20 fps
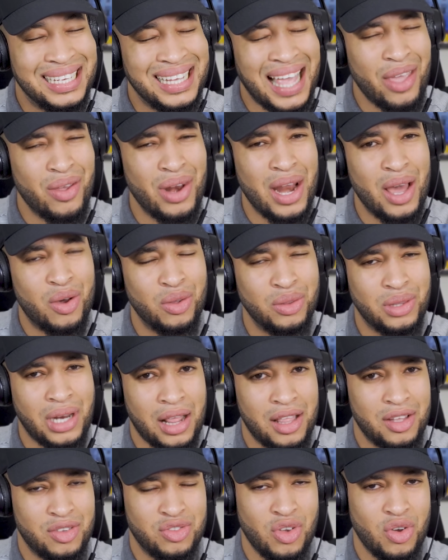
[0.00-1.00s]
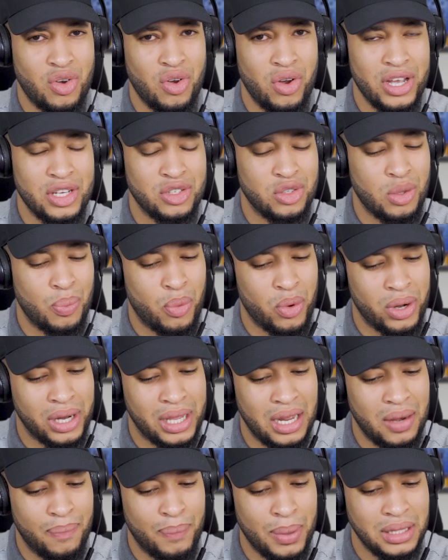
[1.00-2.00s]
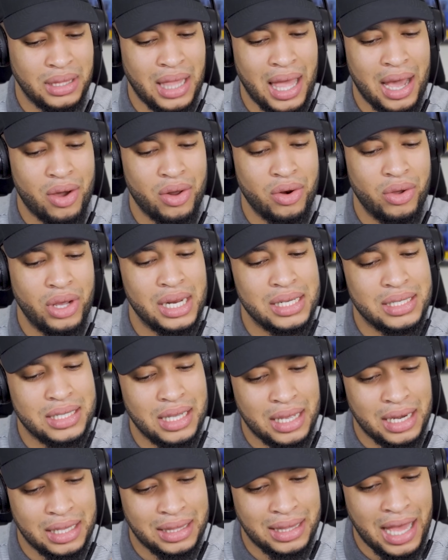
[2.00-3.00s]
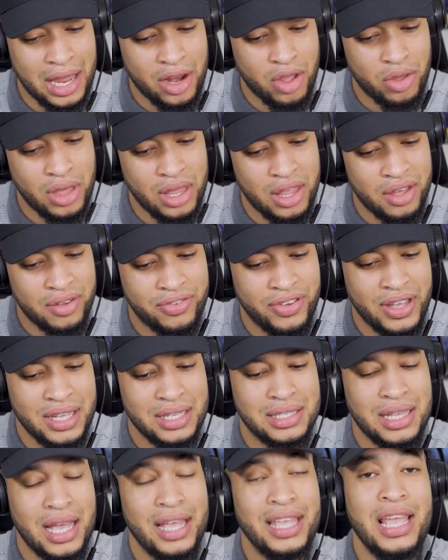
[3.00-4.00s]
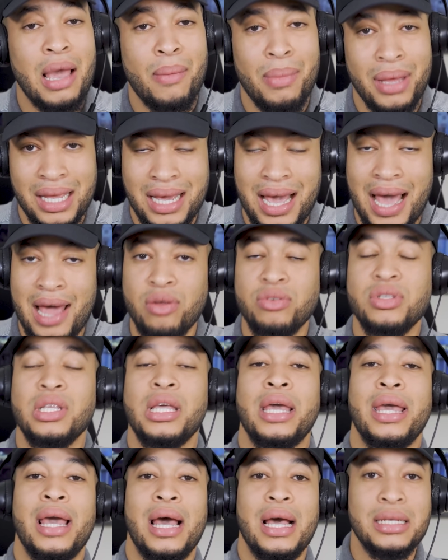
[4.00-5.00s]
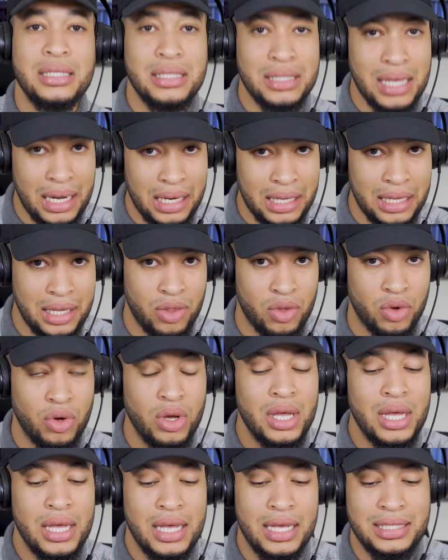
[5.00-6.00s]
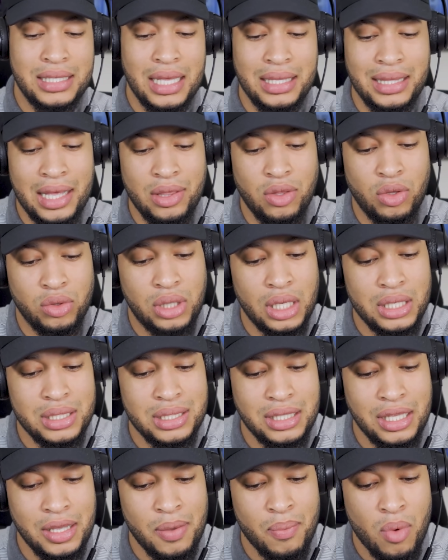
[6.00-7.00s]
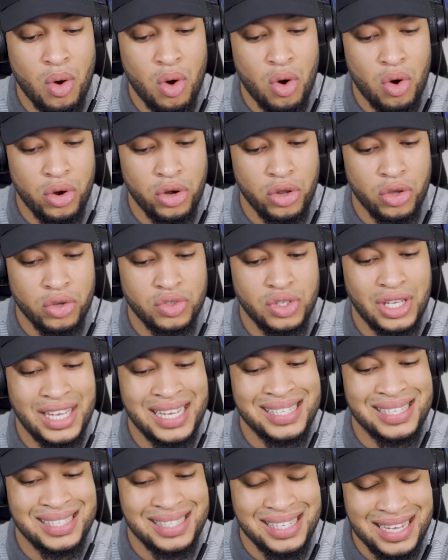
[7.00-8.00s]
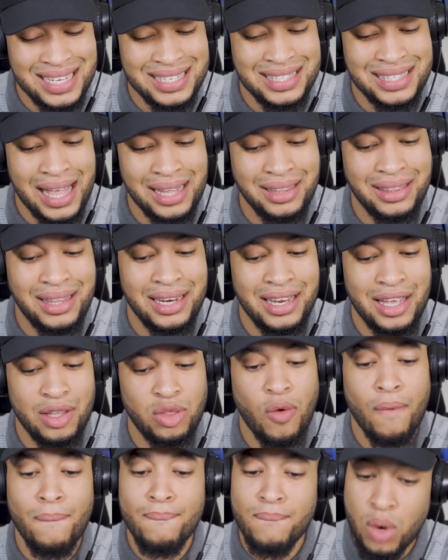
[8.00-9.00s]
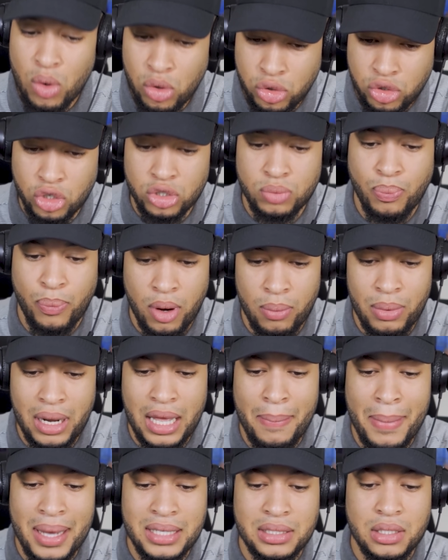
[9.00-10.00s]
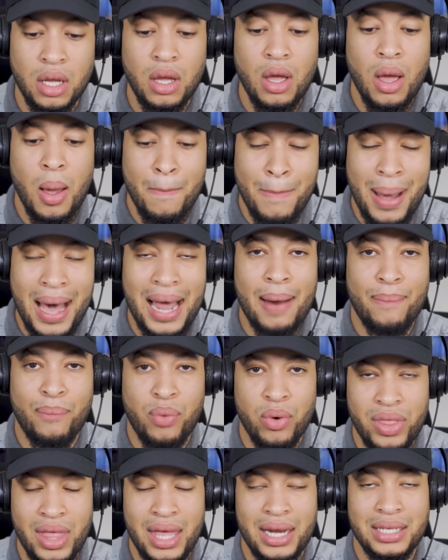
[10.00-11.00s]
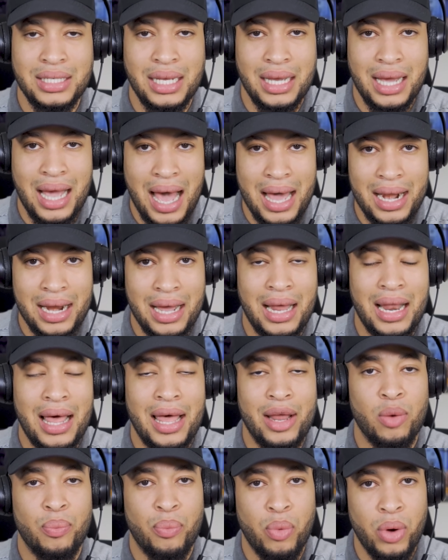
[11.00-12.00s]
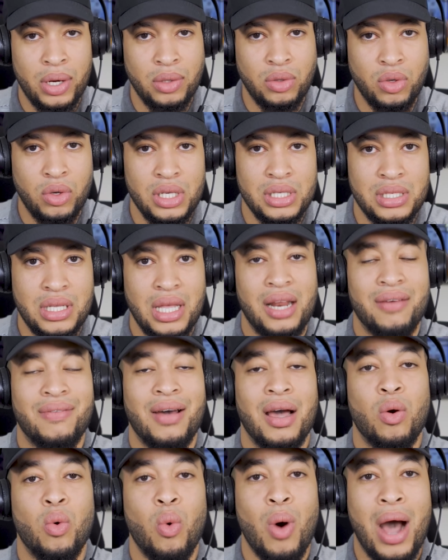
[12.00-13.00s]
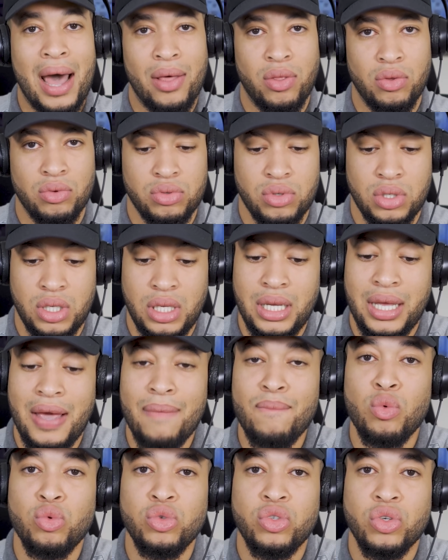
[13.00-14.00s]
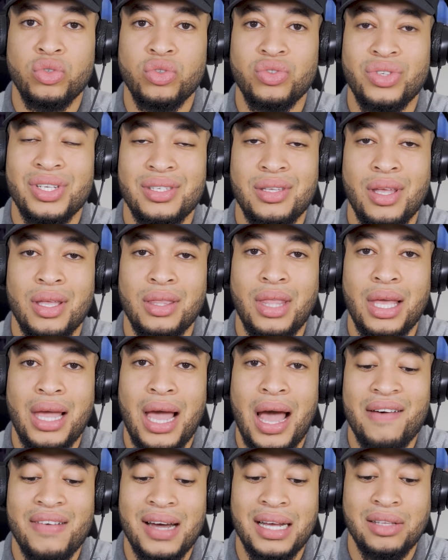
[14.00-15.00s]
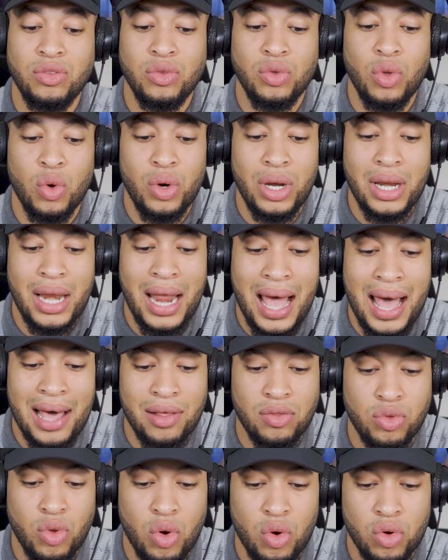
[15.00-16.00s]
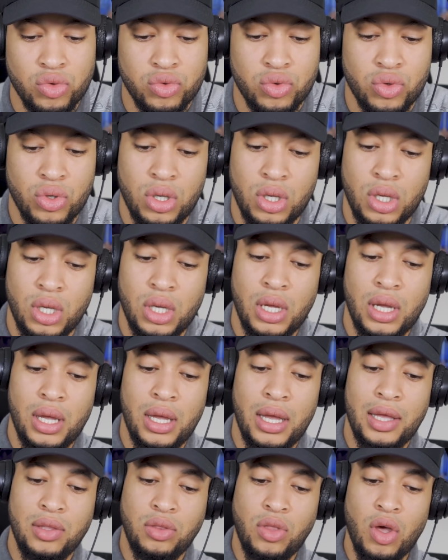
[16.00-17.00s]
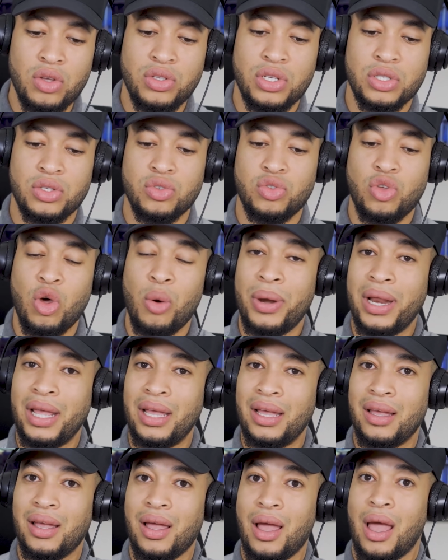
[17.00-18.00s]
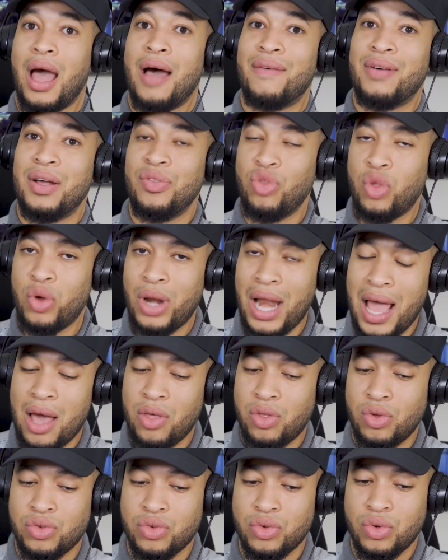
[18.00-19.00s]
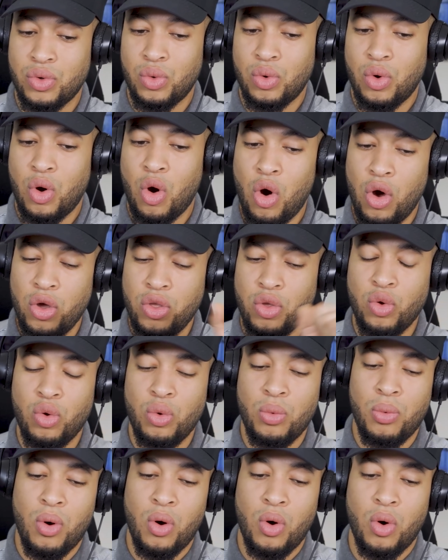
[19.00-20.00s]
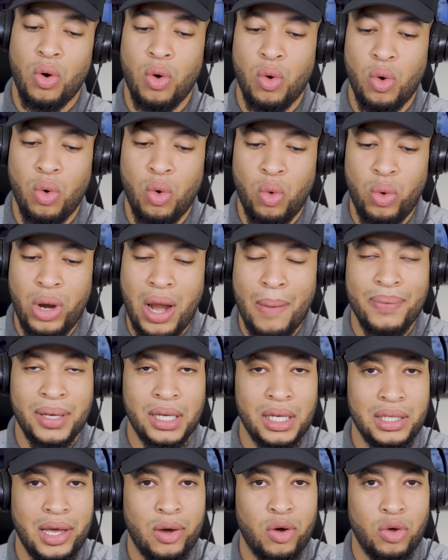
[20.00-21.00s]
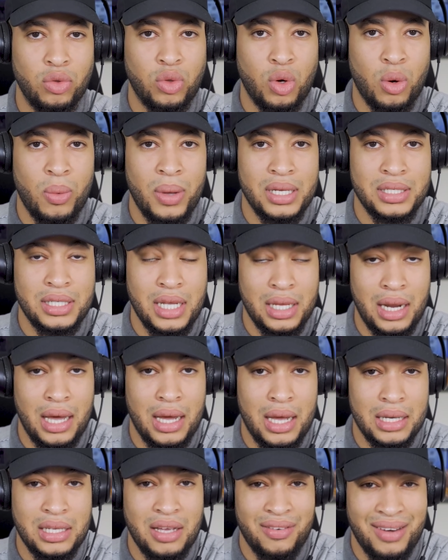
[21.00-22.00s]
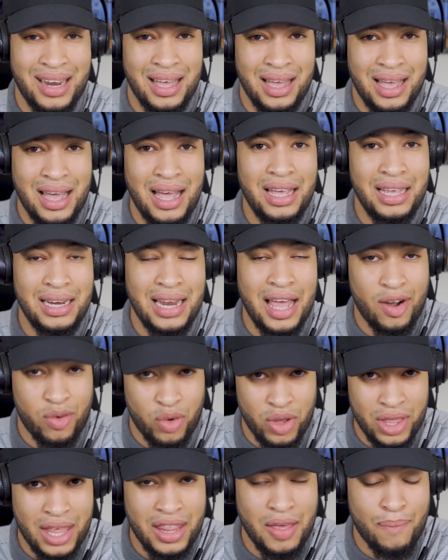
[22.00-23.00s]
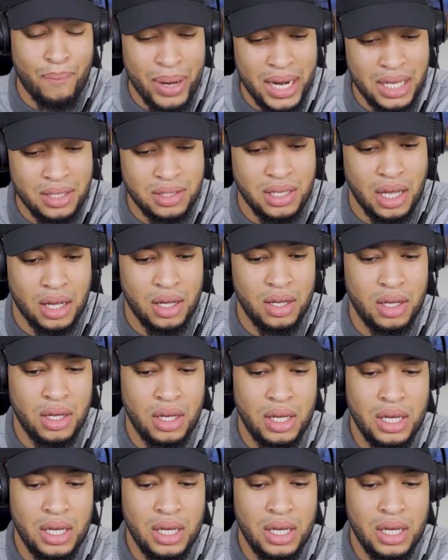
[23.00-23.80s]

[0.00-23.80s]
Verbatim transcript: Y hay una contradicción con esto, porque el Pentágono, el secretario de Defensa y americanos que han salido están dando testimonios que sí están teniendo muchos problemas para poder llegar al aeropuerto y ser evacuados, y que muchos se sienten abandonados. Entonces, sobre abandonados, hoy hubo una pequeña controversia en la Casa Blanca en la rueda de prensa.